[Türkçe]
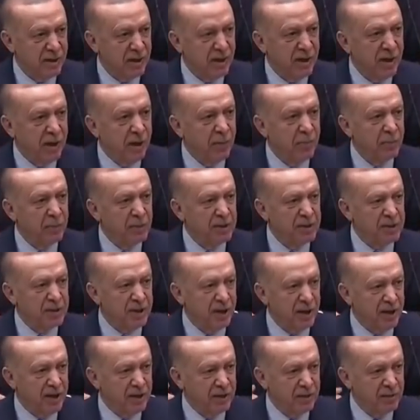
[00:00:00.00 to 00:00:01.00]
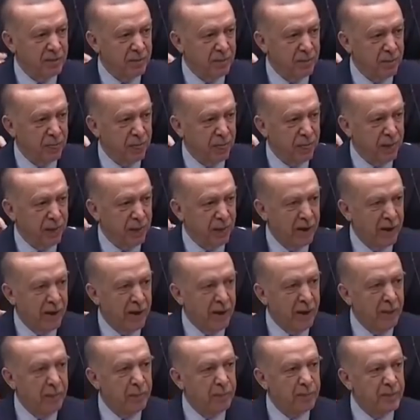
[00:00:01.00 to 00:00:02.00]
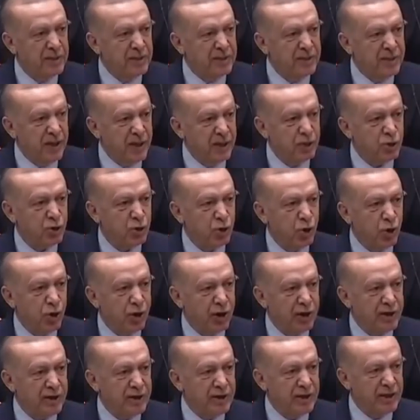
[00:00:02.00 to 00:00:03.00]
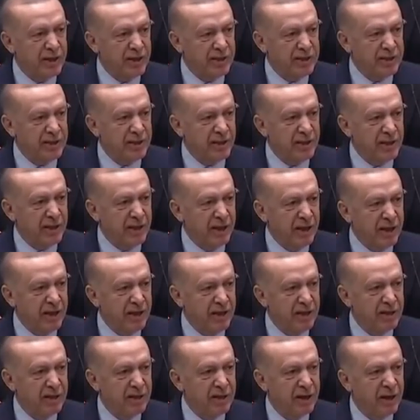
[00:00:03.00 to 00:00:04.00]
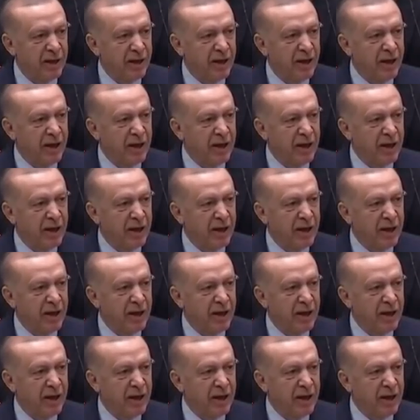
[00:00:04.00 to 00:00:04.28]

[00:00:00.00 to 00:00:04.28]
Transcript: hem bizlerin hem bizden sonraki nesillerin